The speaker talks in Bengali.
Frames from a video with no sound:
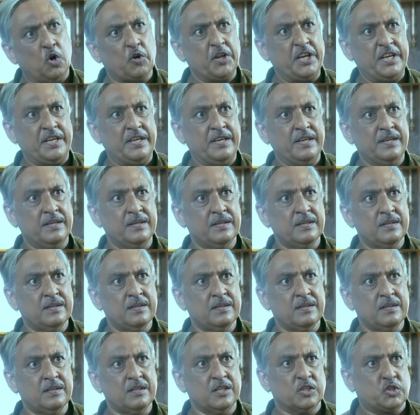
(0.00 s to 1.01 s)
সরি
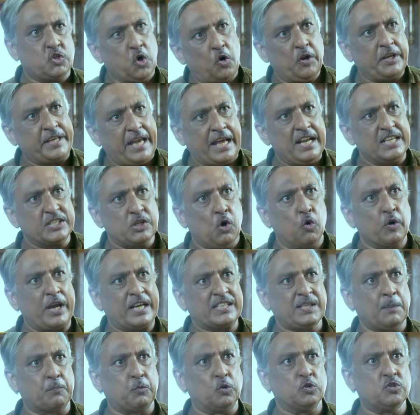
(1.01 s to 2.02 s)
সরি বলি
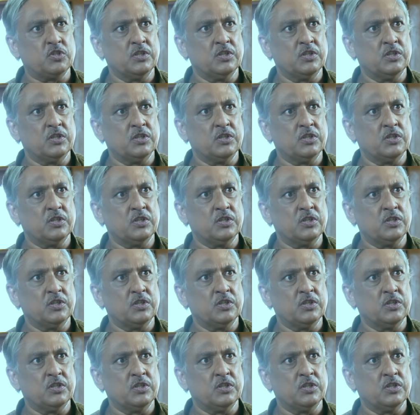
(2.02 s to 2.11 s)
সবকিছু ঠিক